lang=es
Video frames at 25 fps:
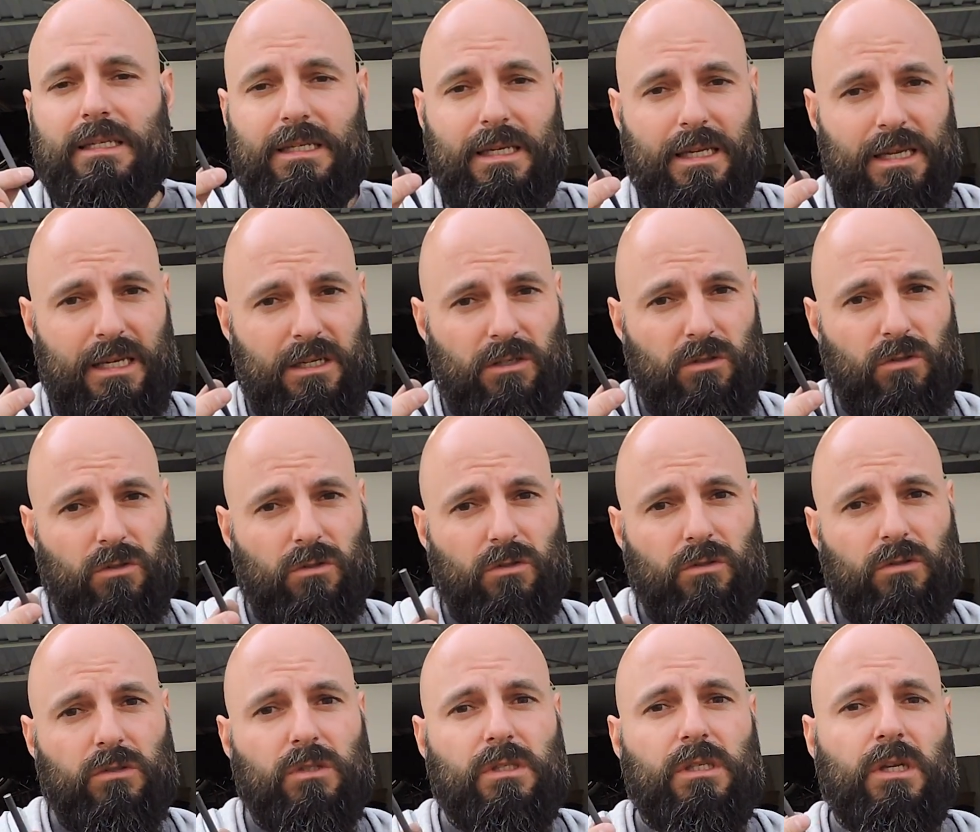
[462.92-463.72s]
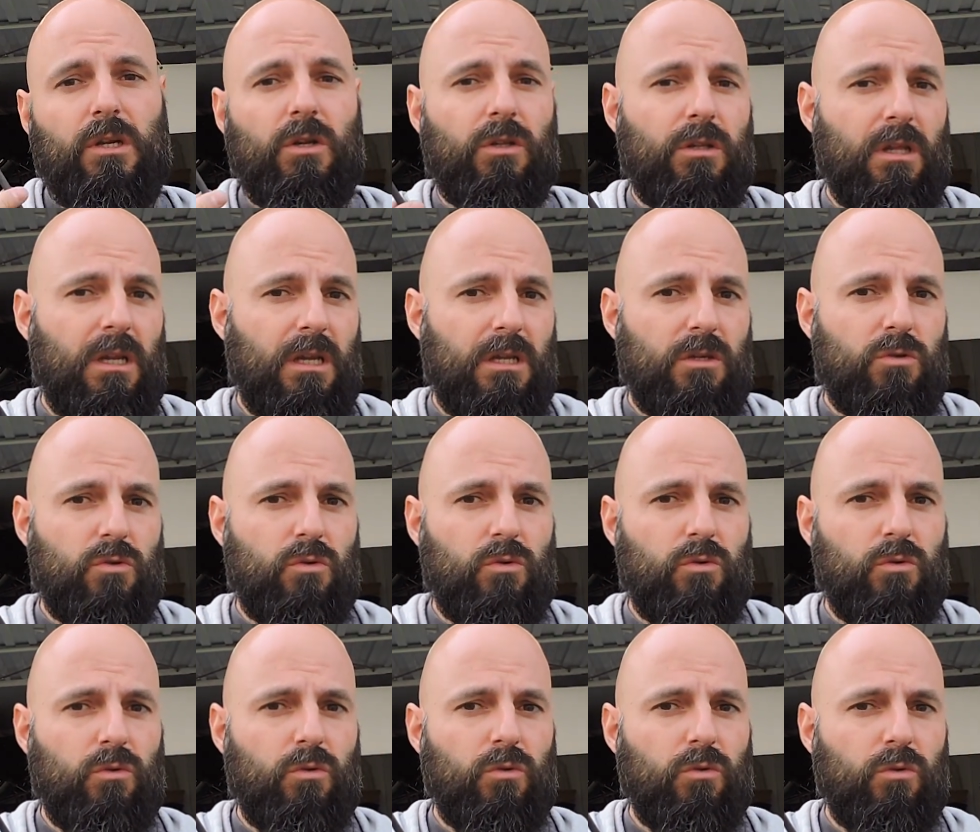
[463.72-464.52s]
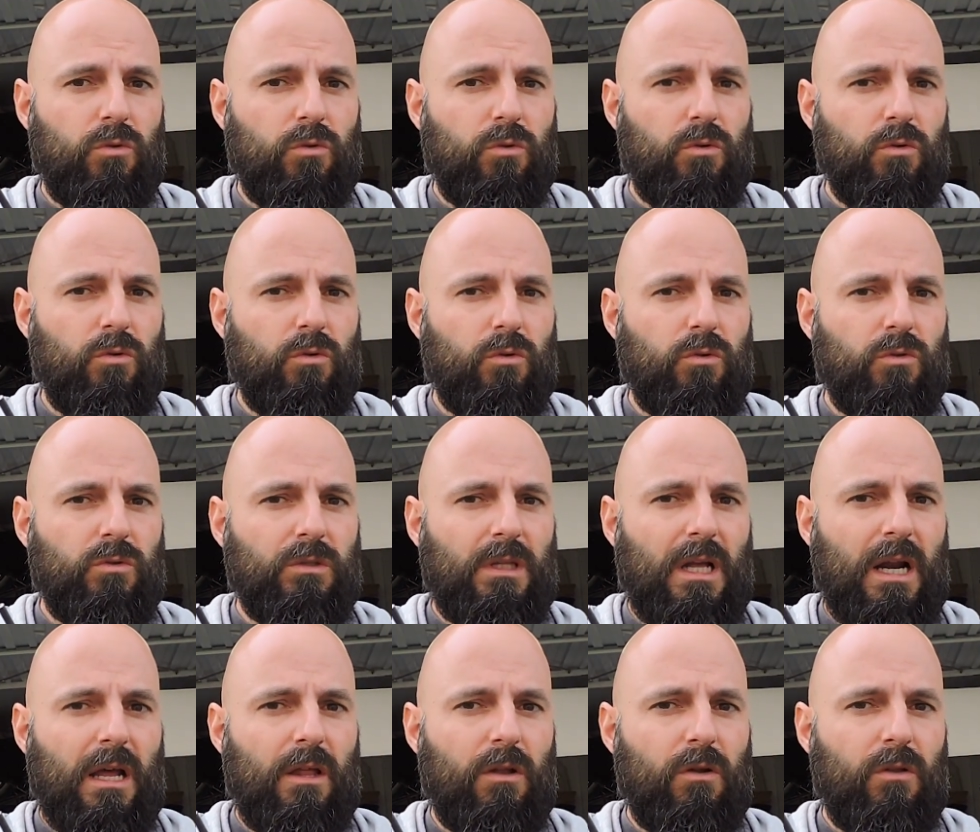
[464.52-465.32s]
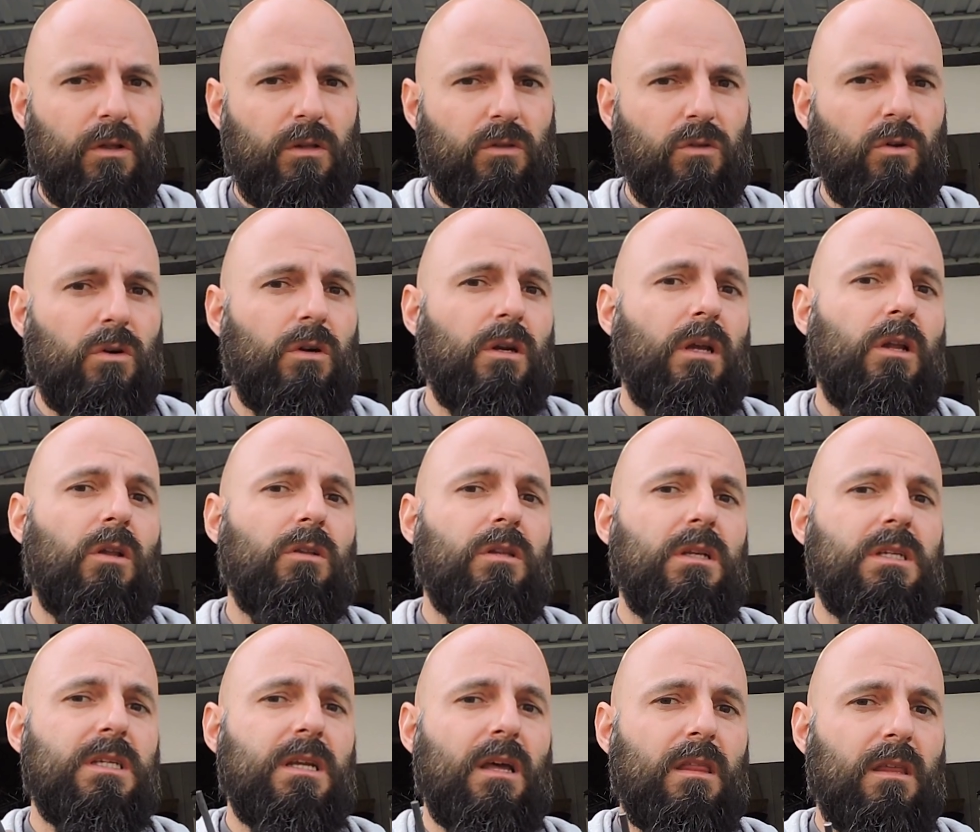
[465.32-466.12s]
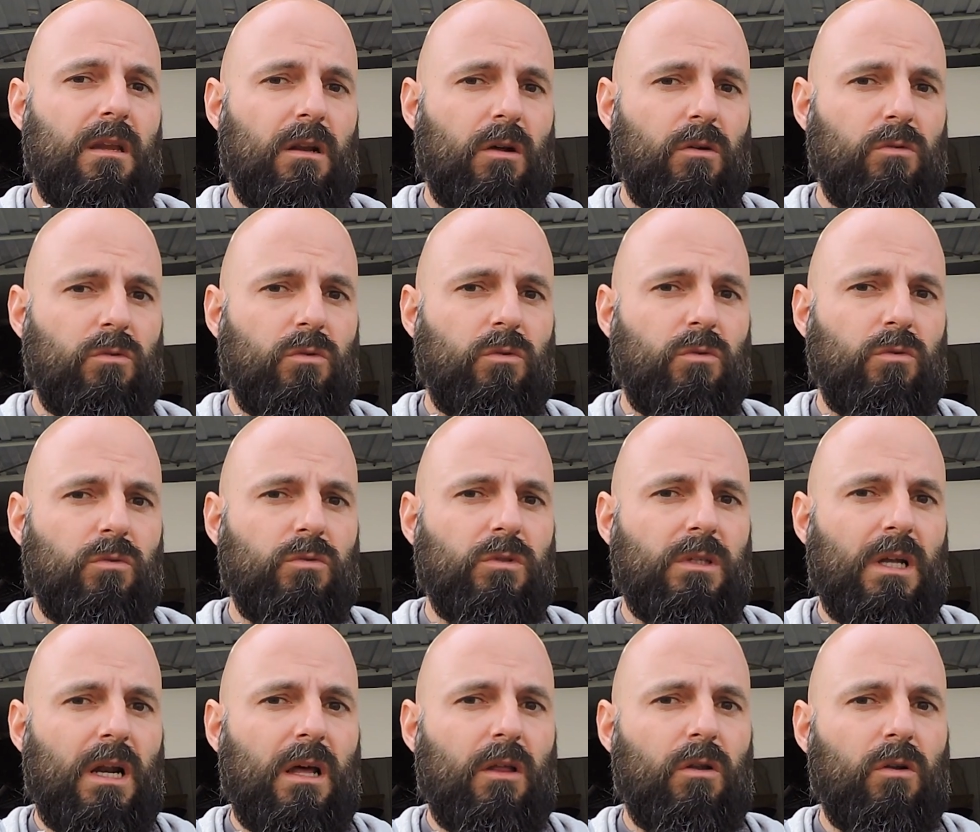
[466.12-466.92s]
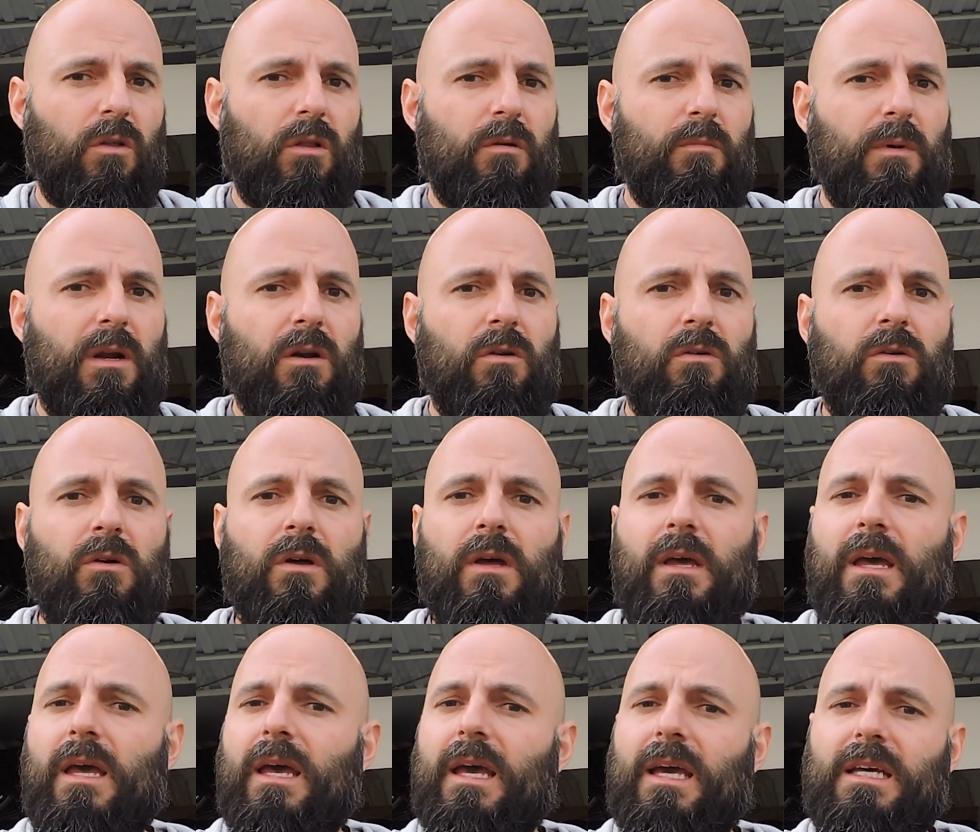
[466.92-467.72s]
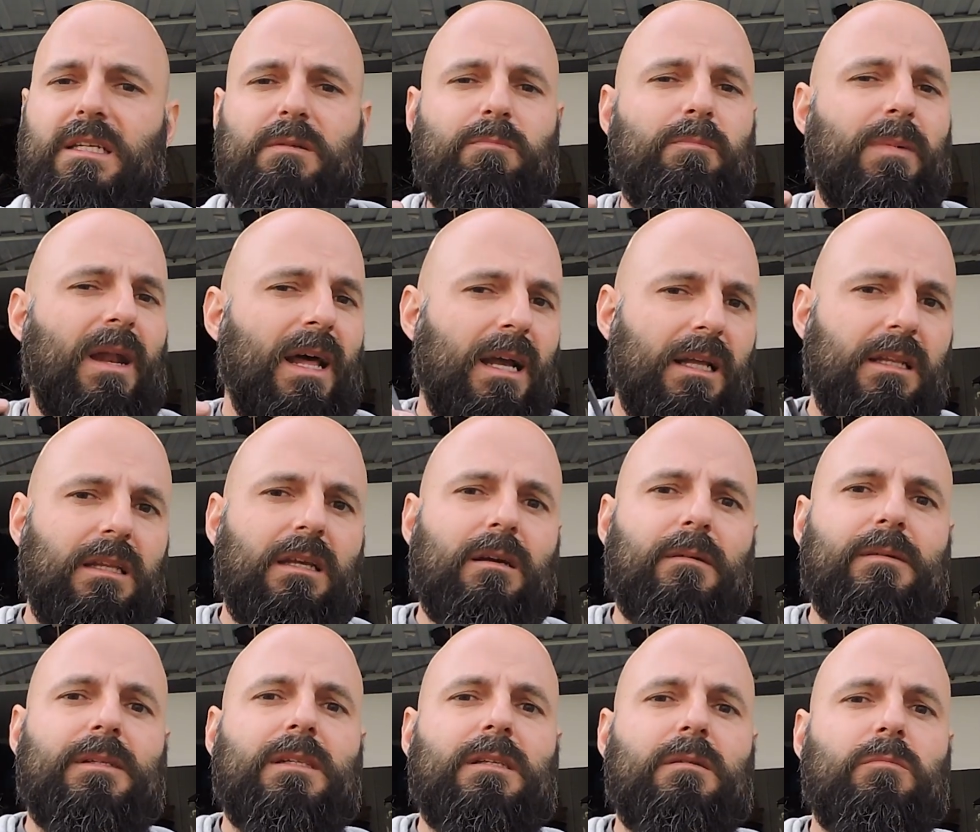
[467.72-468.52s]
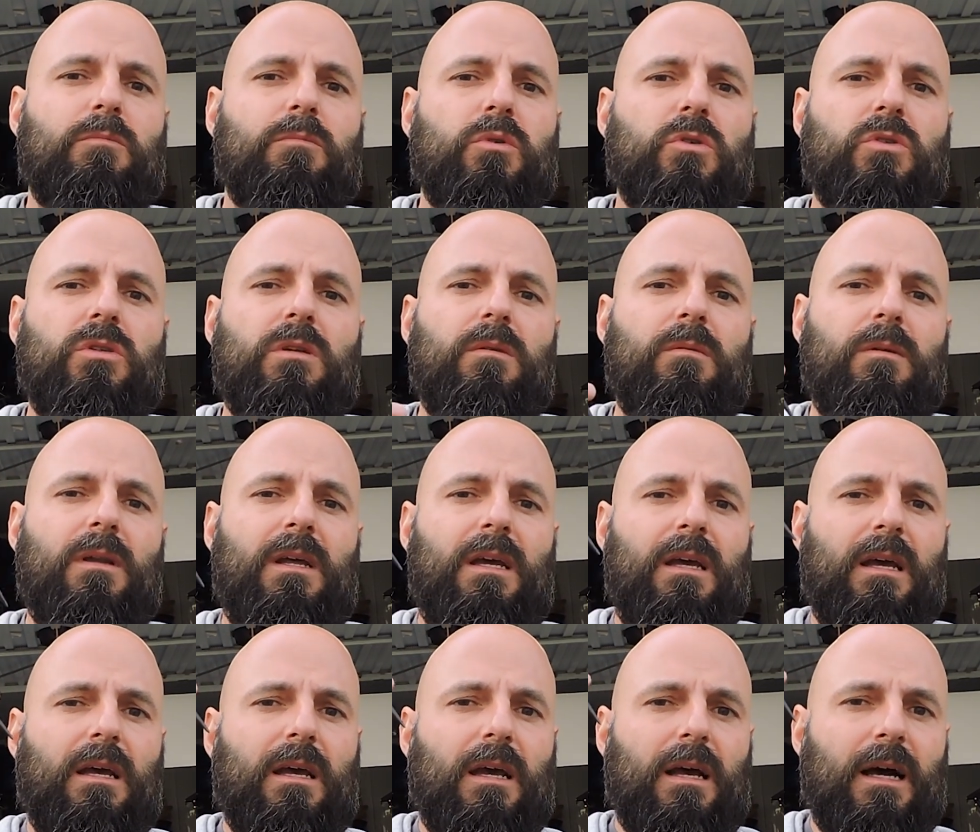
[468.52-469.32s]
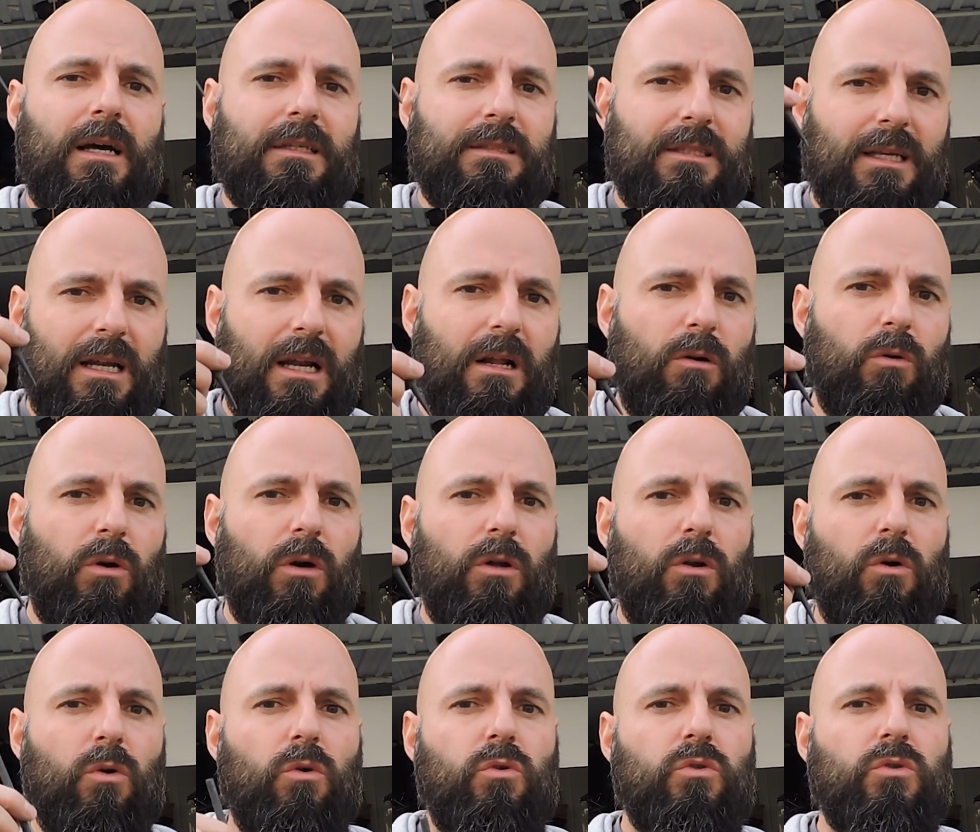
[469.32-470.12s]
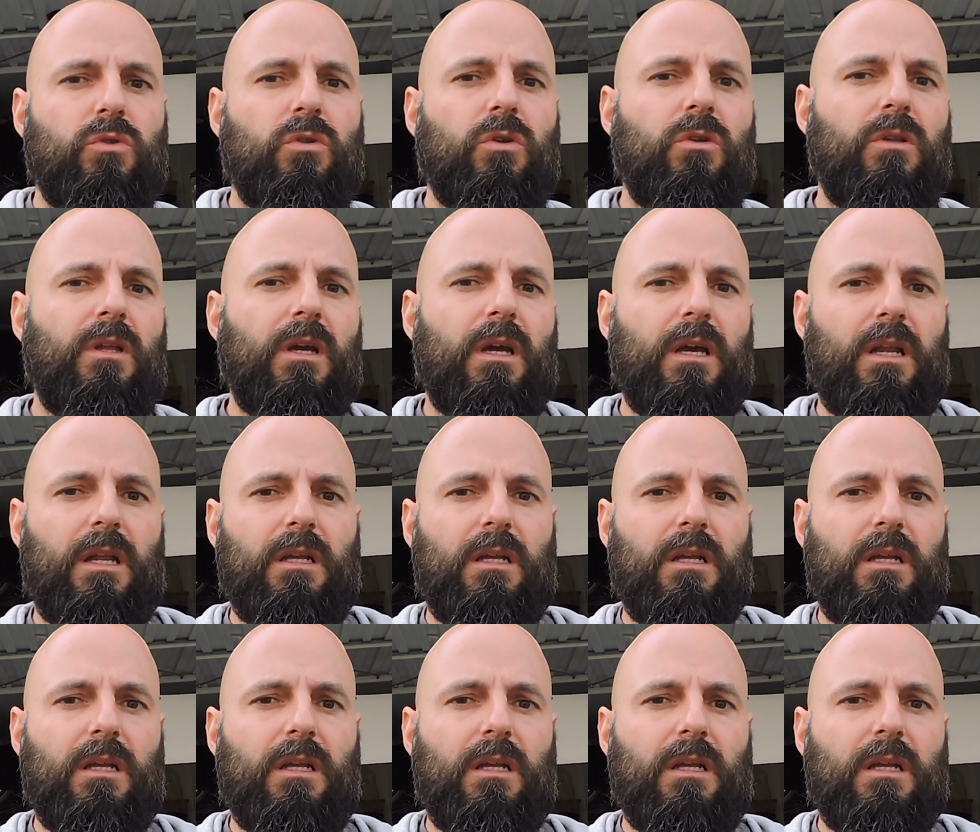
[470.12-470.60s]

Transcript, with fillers: Sin esto, si no tenéis un taladro de torre y lo tenéis que hacer con un taladro de mano, es prácticamente imposible hacer el agujero justo donde